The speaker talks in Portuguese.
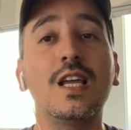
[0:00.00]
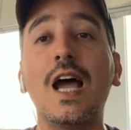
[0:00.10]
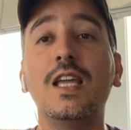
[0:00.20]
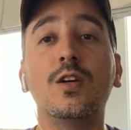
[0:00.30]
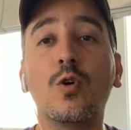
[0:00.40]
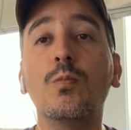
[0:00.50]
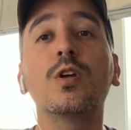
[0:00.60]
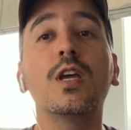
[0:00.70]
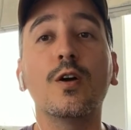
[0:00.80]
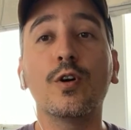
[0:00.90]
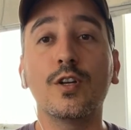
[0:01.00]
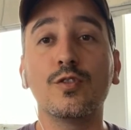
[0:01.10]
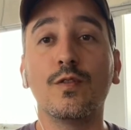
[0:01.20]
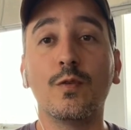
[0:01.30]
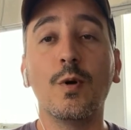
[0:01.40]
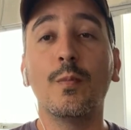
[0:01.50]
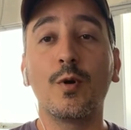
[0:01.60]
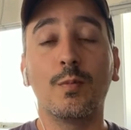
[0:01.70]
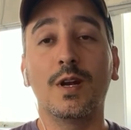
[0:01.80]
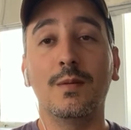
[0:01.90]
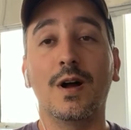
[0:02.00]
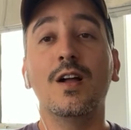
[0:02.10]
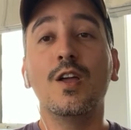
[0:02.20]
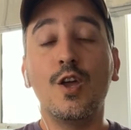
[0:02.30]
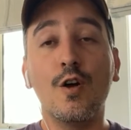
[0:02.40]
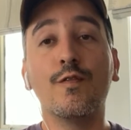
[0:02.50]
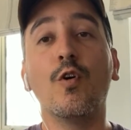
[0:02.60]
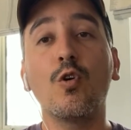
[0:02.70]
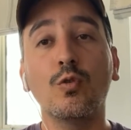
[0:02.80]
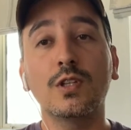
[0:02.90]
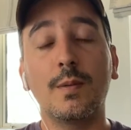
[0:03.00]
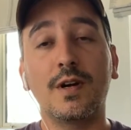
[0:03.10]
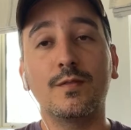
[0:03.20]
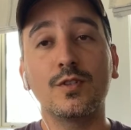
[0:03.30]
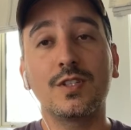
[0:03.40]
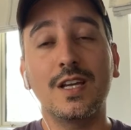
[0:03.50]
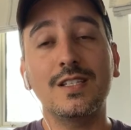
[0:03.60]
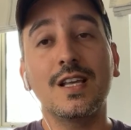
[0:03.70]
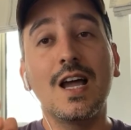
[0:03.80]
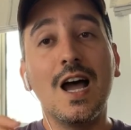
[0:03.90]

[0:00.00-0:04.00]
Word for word: E aí, como que eu resolvo o meu problema? Eu vou contar para vocês.